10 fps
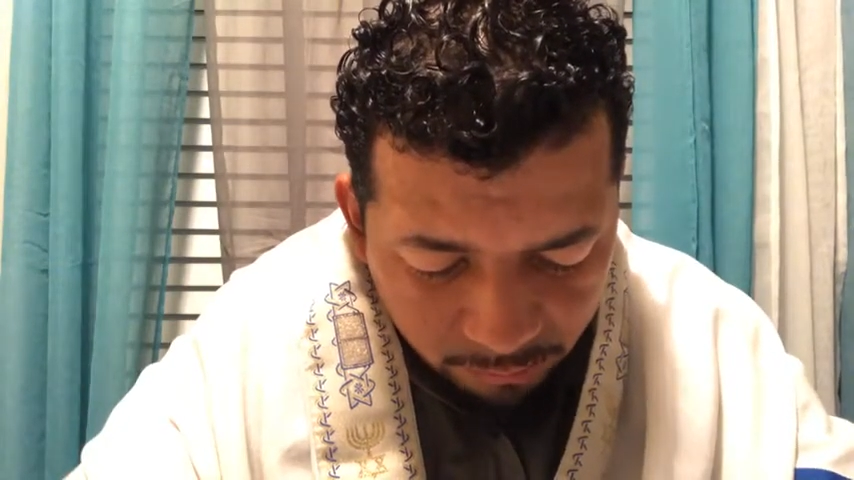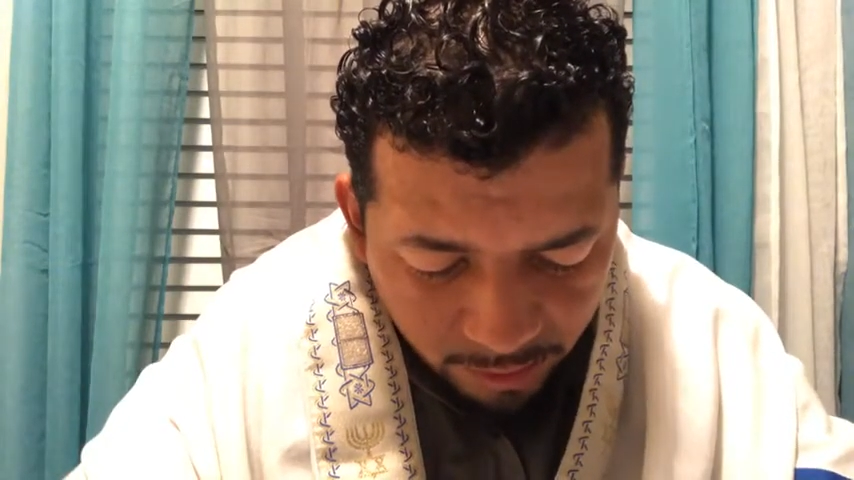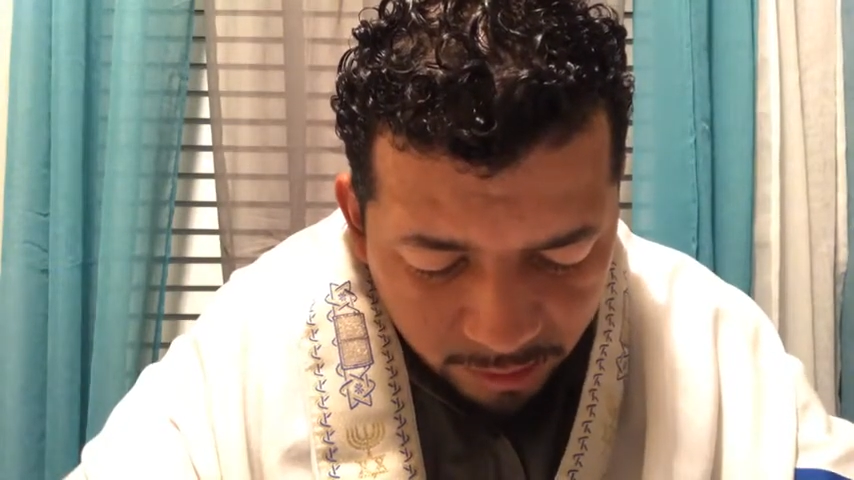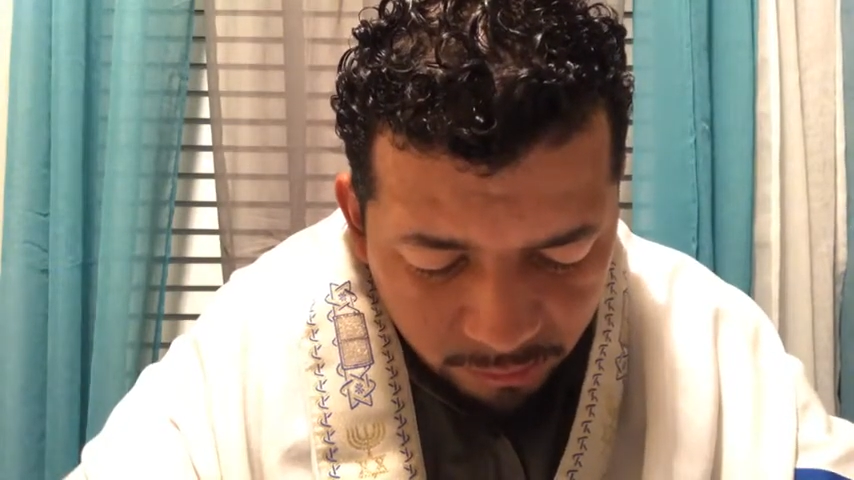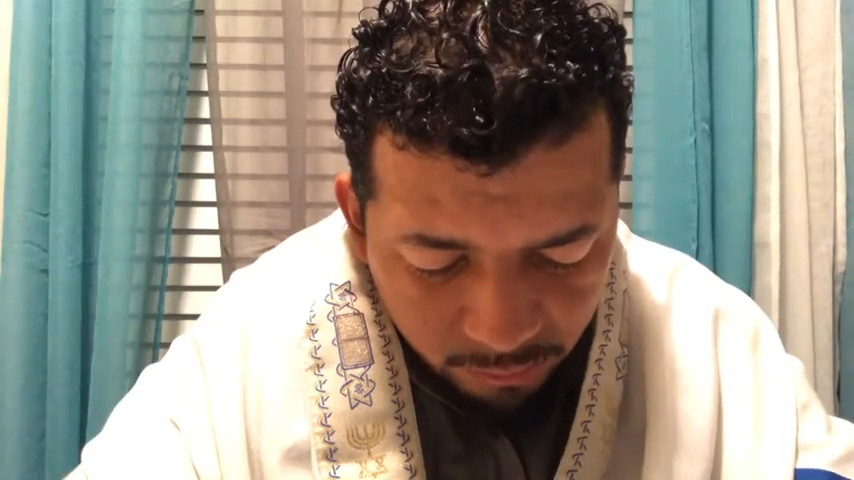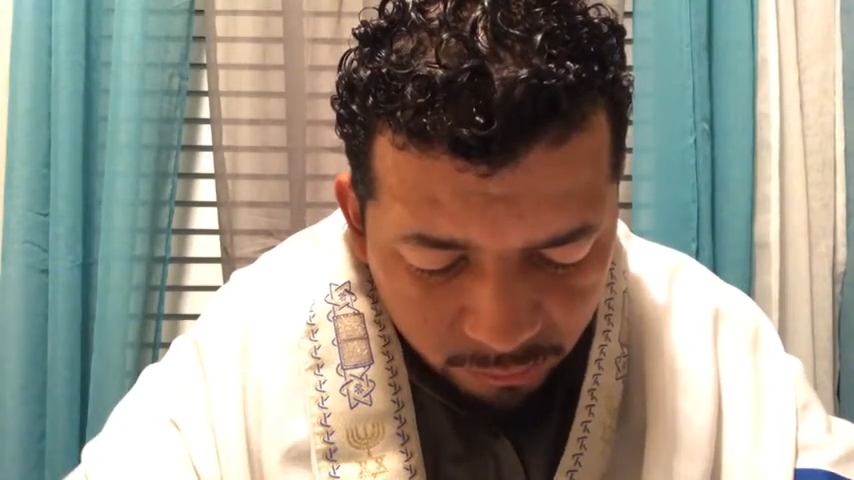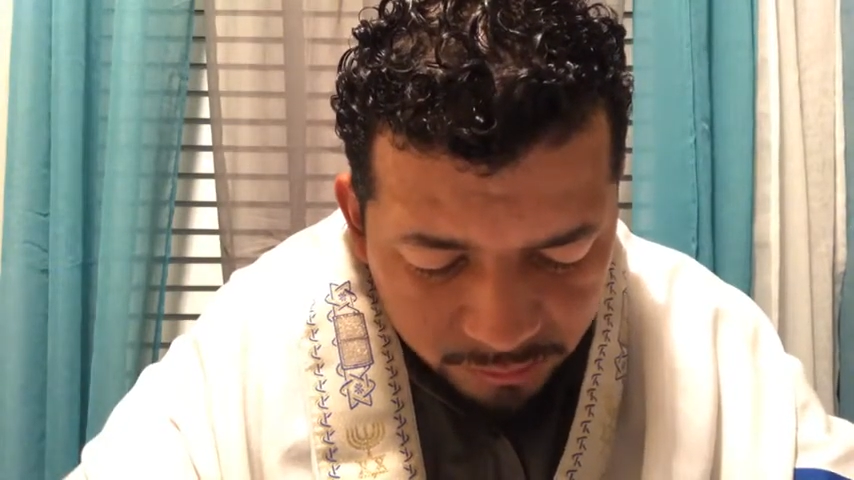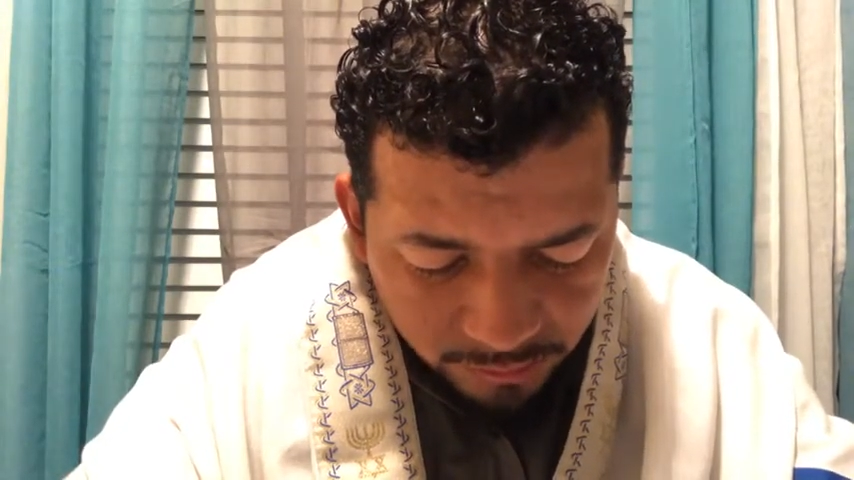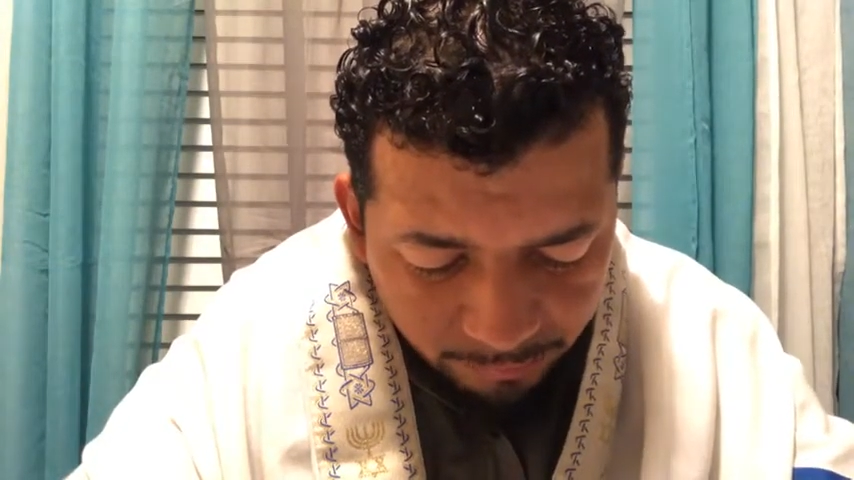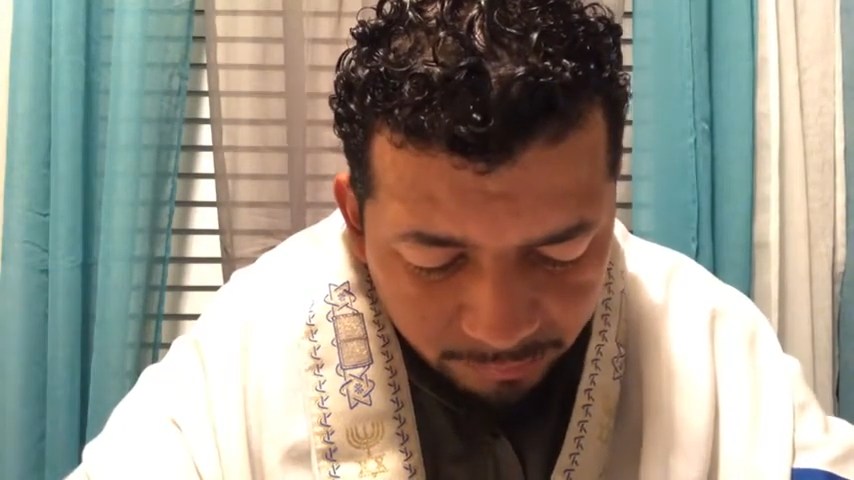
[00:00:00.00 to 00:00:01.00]
humano con
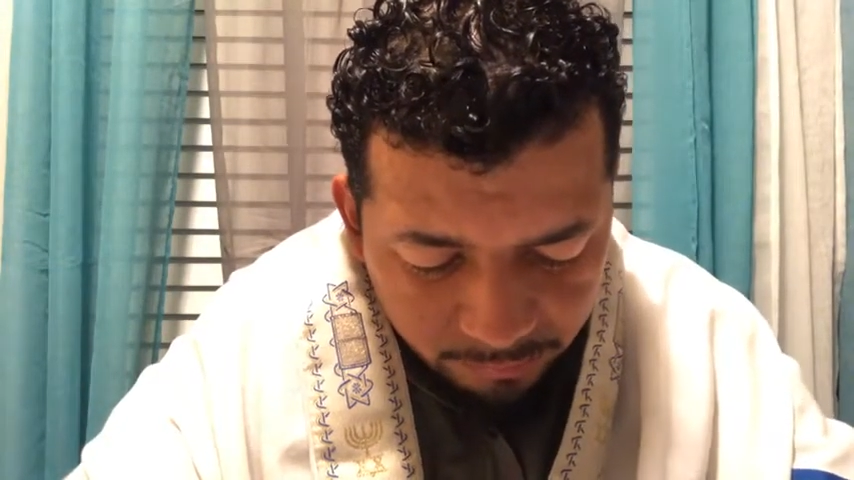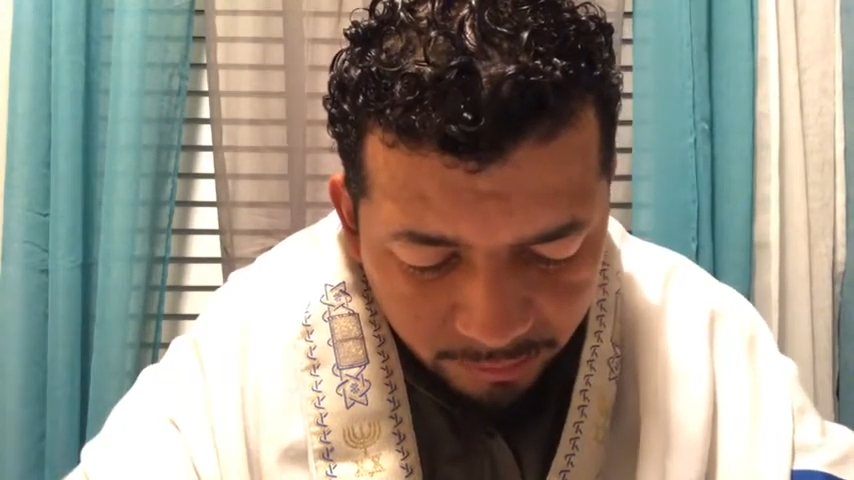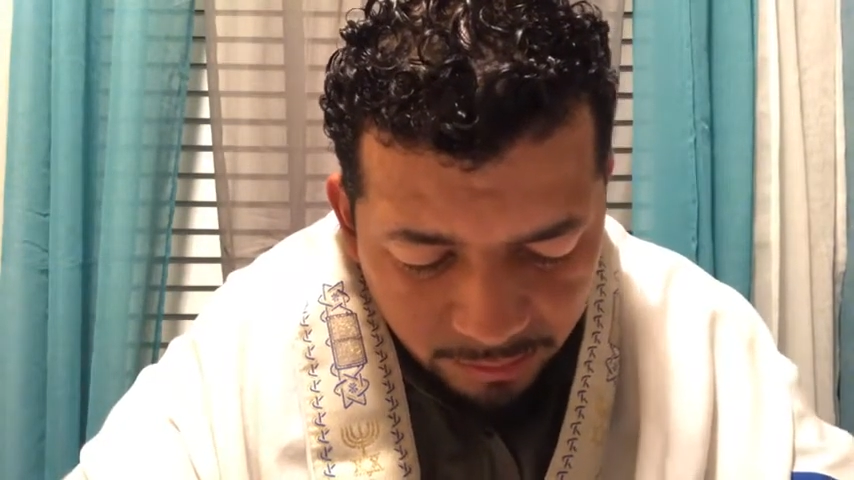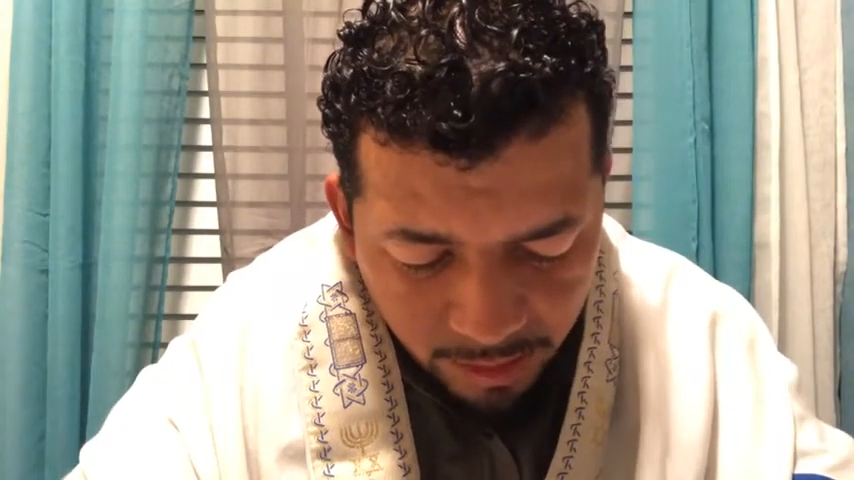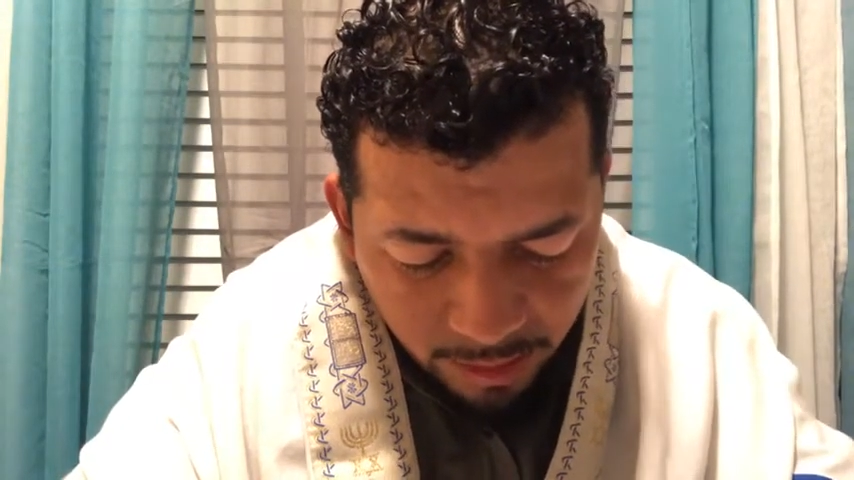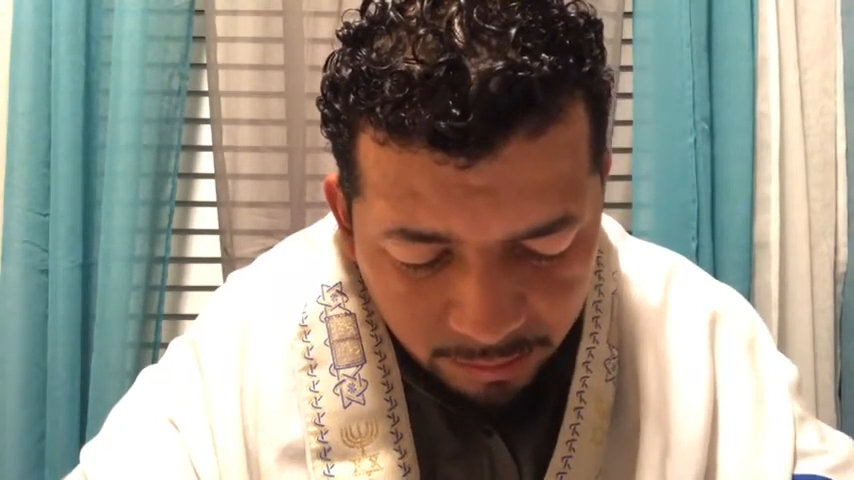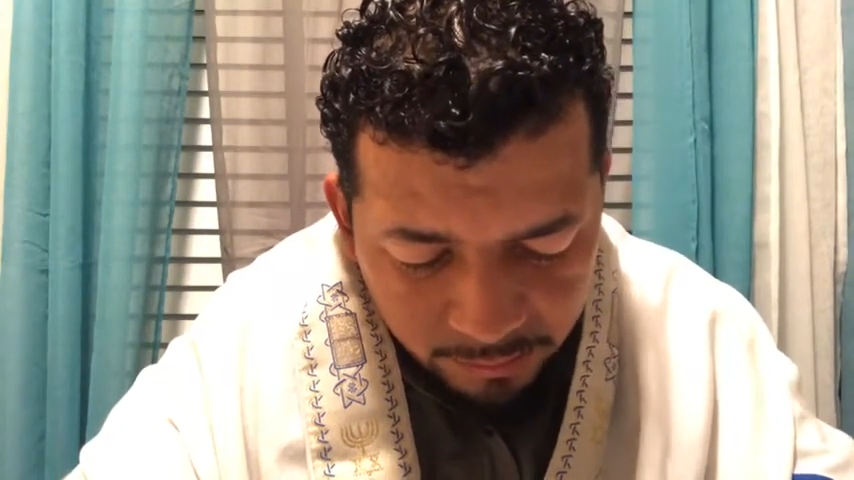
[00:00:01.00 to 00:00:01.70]
sabiduría